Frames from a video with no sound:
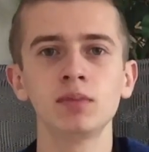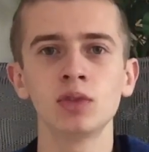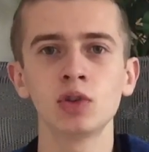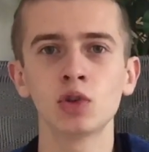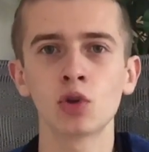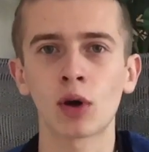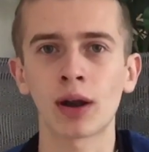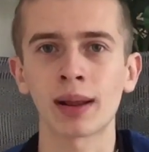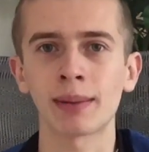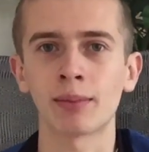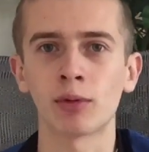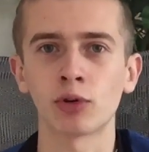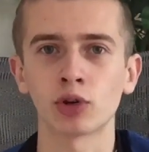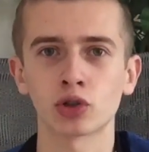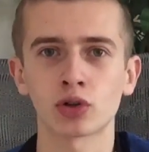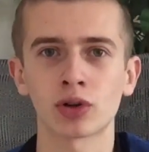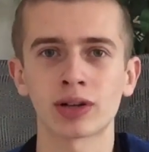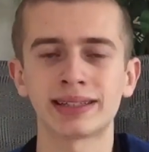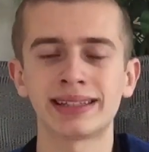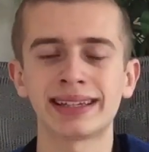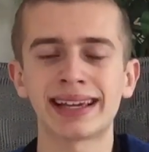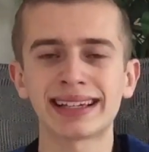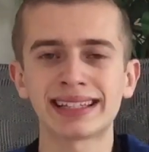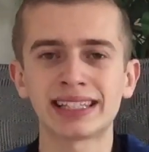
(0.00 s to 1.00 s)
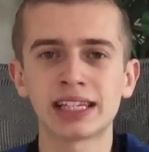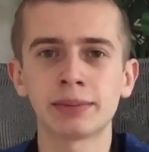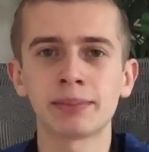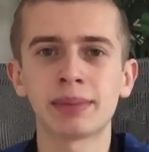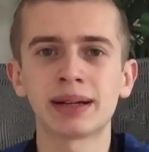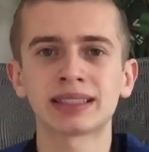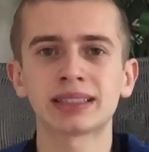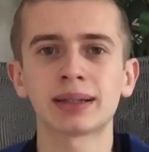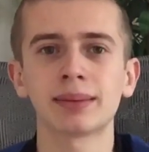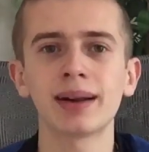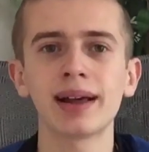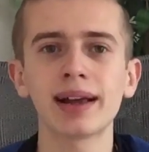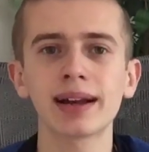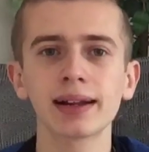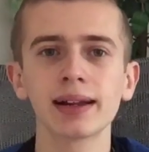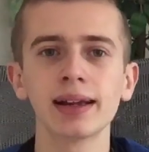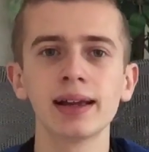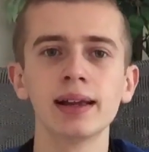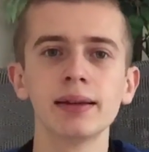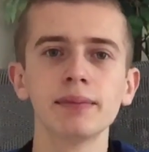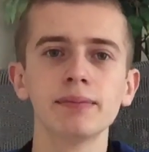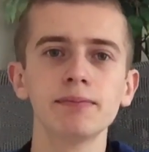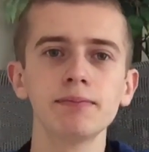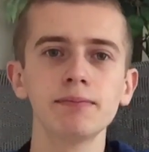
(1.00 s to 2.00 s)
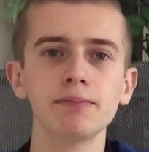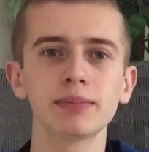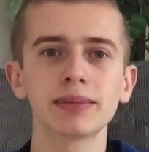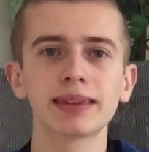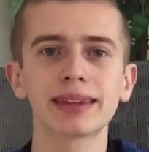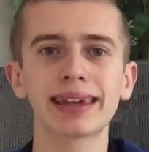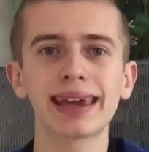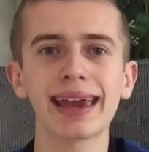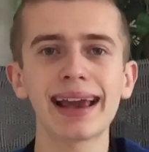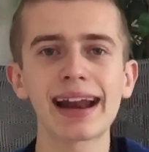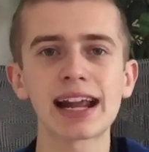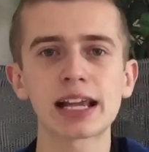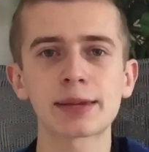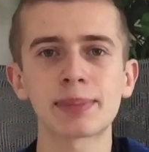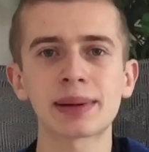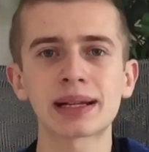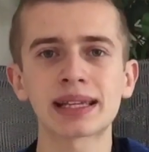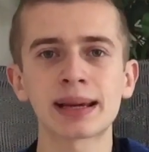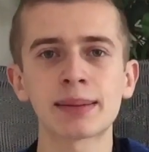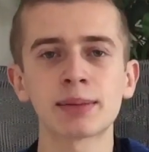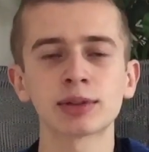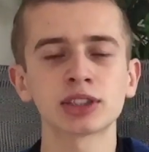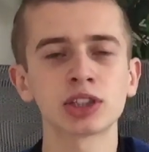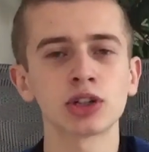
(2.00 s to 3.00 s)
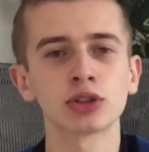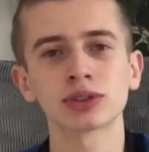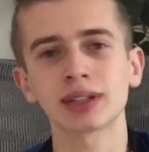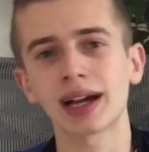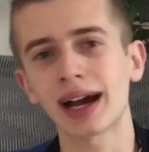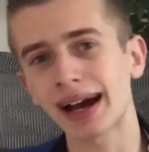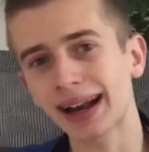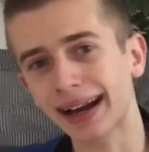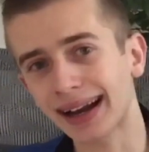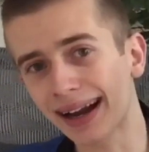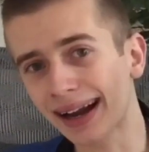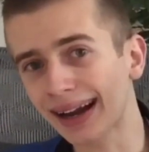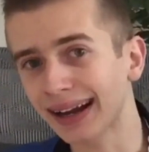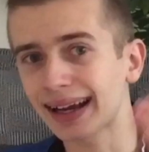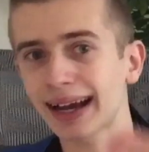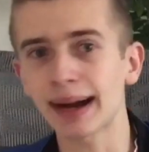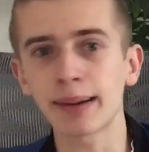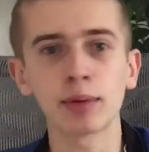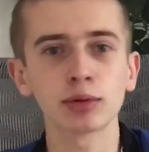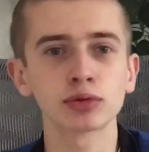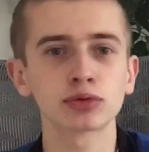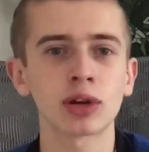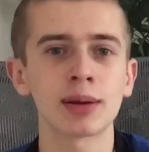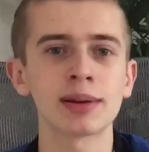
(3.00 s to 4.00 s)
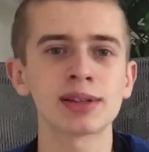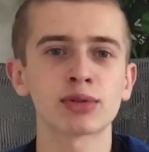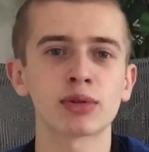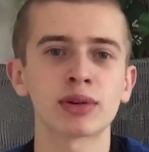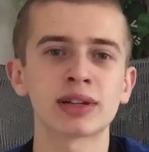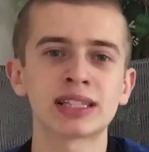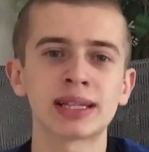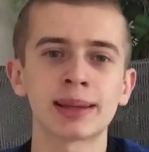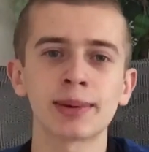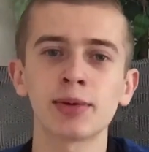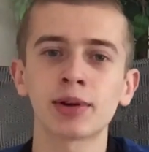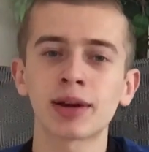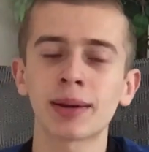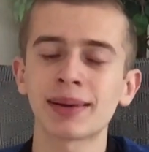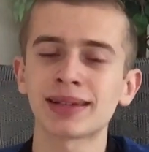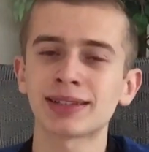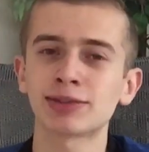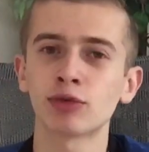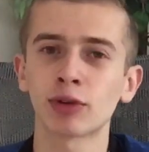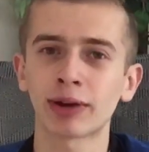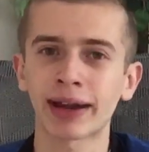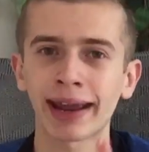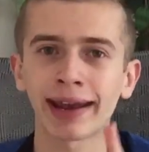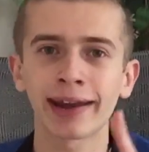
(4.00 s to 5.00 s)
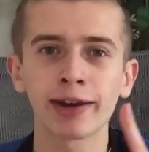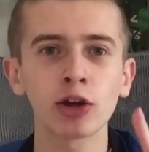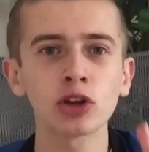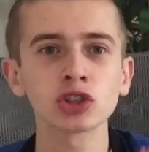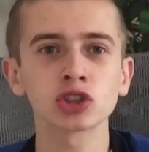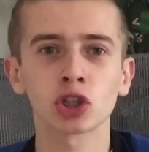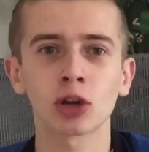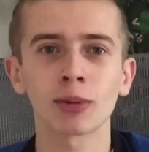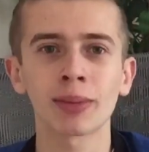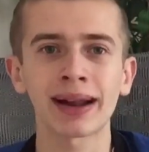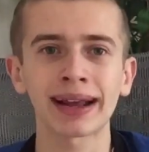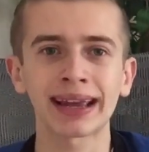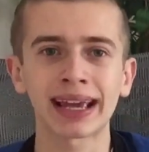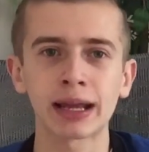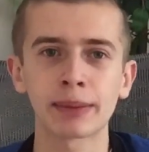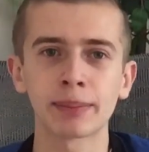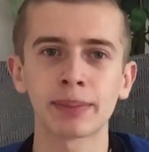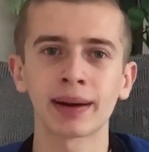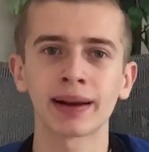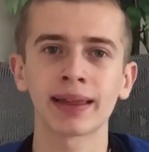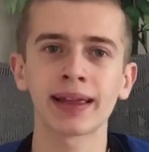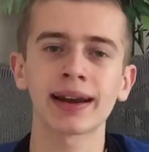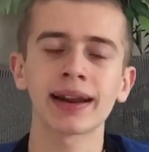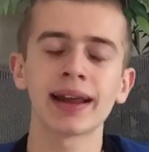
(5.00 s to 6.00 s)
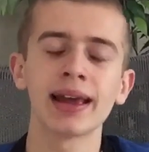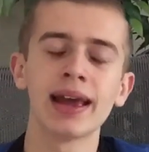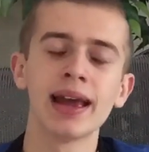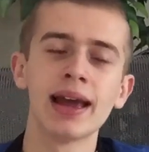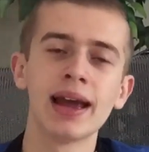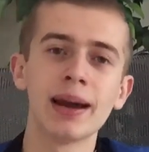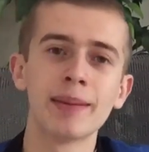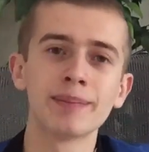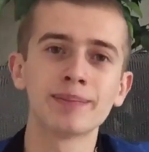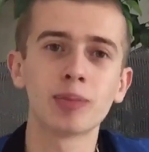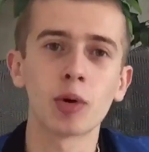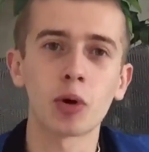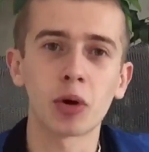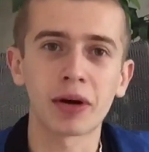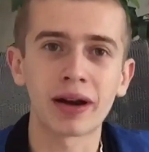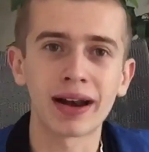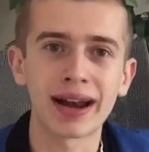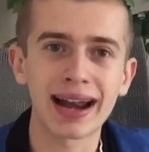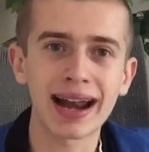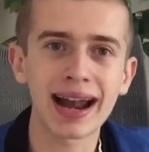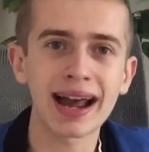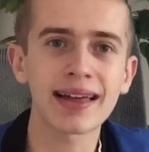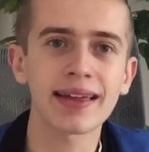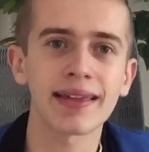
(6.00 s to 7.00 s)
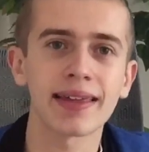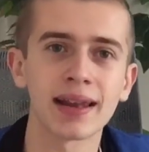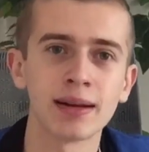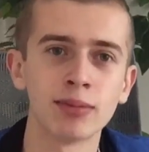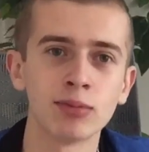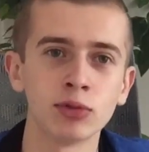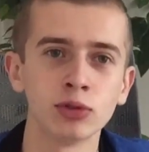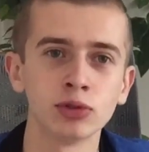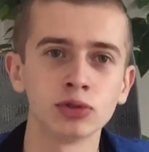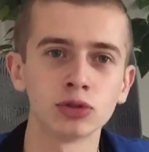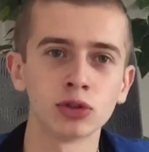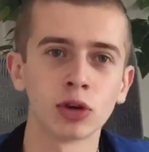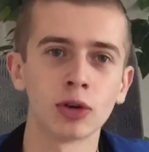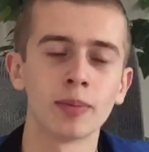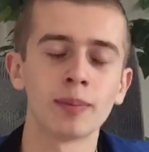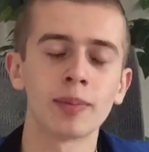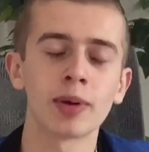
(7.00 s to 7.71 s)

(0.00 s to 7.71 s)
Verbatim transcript: Drone Motion. Así que sin más hablar, que la despreciamos y nos arrancamos una vez con este video que va a ser uno que no se lo van a querer perder por nada del mundo.